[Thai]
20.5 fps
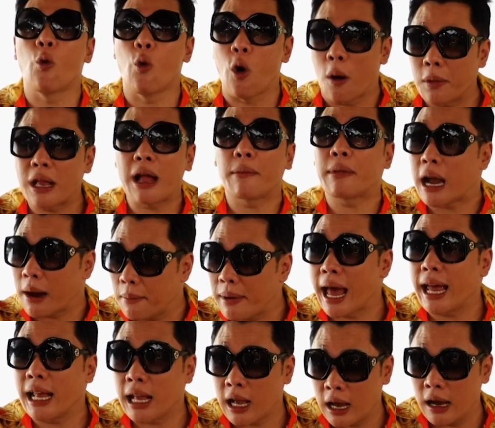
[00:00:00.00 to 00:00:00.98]
ขวดมาดามได้กำไร
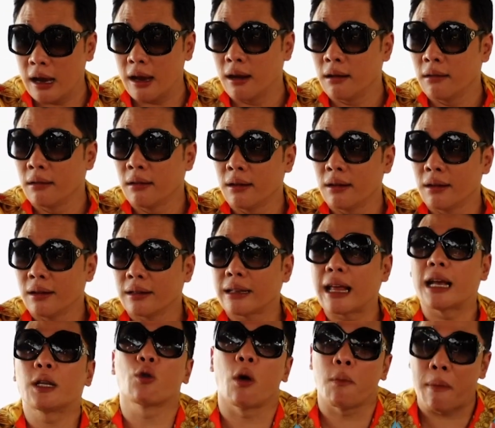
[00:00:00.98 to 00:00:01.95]
นะฮะ
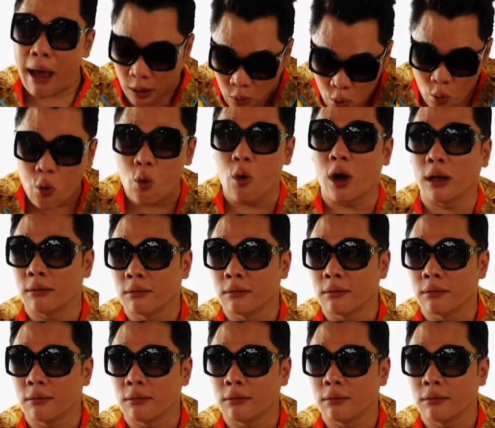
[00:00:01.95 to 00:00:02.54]
ได้ส่วนแบ่งทุกขวด